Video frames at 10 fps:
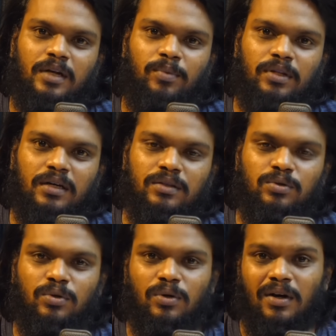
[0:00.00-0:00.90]
நபர் தான்
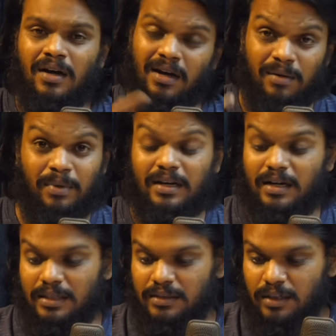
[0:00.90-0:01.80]
ஸோ பயங்கர
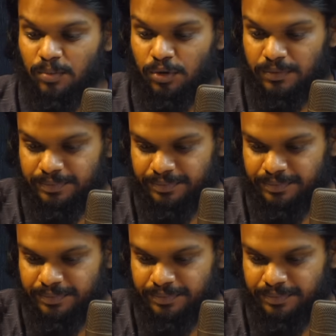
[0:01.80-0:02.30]
கிளாஸாக இருக்க போகுது